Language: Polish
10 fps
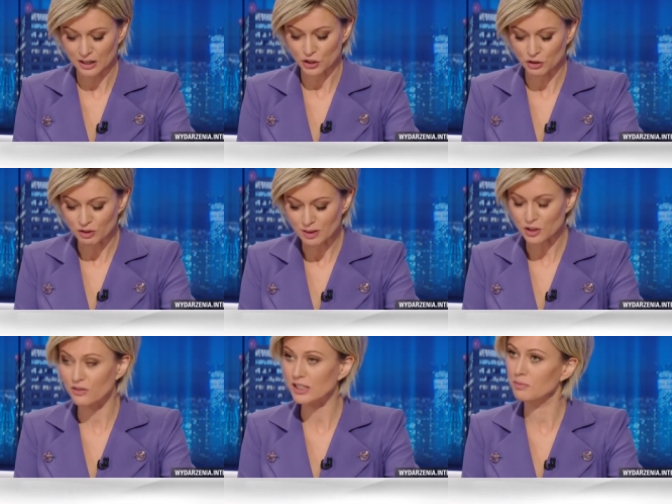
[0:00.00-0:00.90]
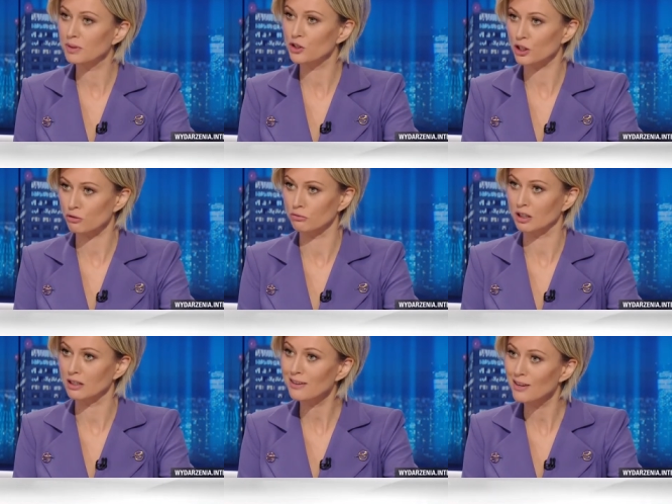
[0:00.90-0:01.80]
Czy wy macie wstępne
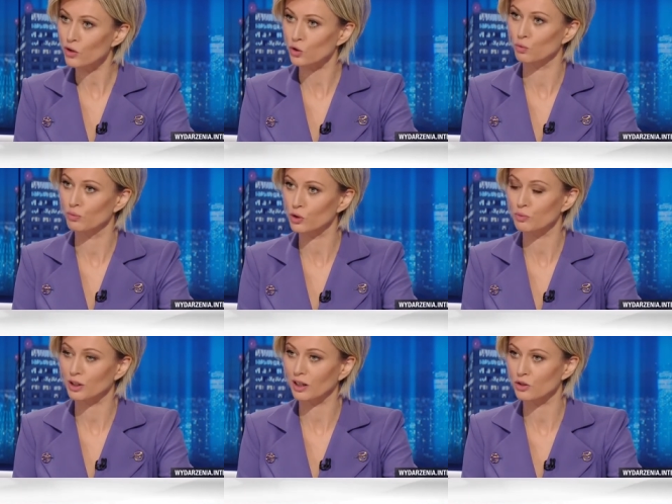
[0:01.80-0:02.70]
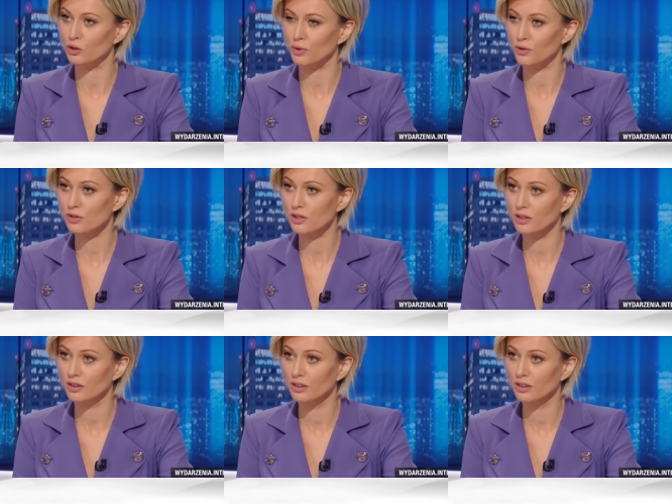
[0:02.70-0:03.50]
szacunki, ile osób może przyjechać do Polski?